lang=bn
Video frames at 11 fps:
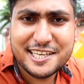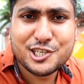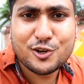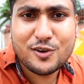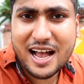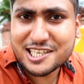এই
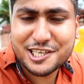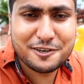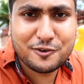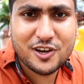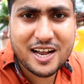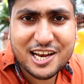ছিল আজকের
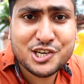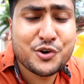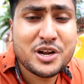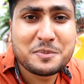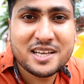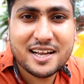ব্লগ আশা
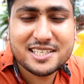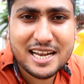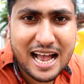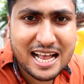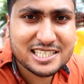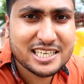করি আপনাদের কাছে
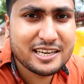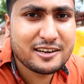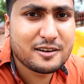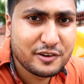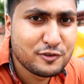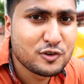আজকের
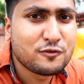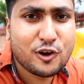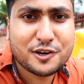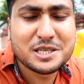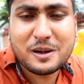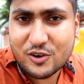রিভিউ
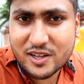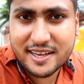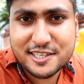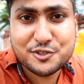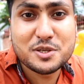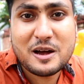ব্লগটি ভালো
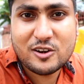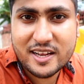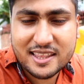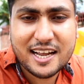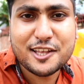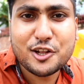লেগেছে যদি ভালো
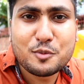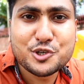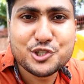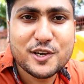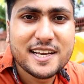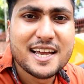লেগে থাকে তাহলে
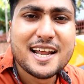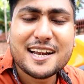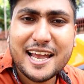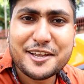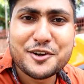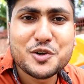অবশ্যই
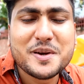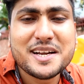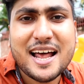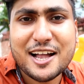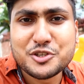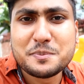লাইক করবেন
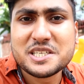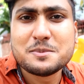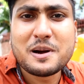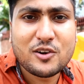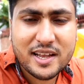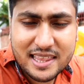আর যদি বেশি
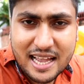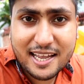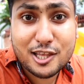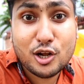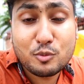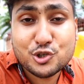ভালো লেগে থাকে
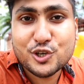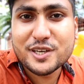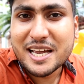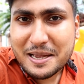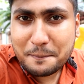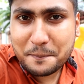তাহলে অবশ্যই
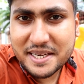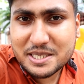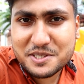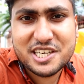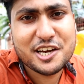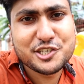বেশি
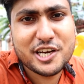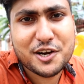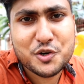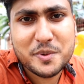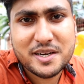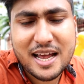বেশি করে শেয়ার
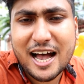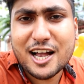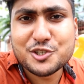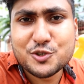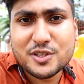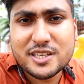করবেন আর
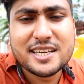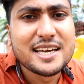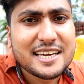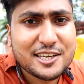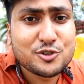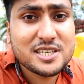যদি
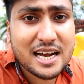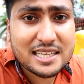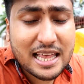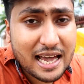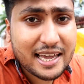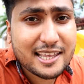কিছু যা
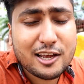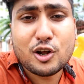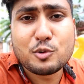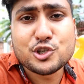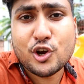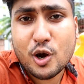থাকে তাহলে
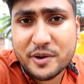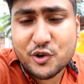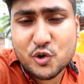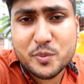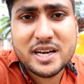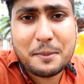অবশ্যই কমেন্ট
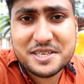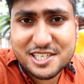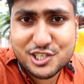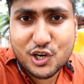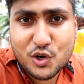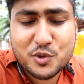করবেন আমি
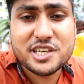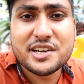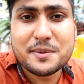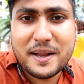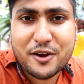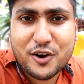চেষ্টা করবো সেটা
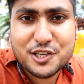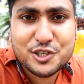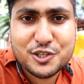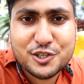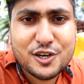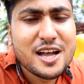রিপ্লাই করার জন্য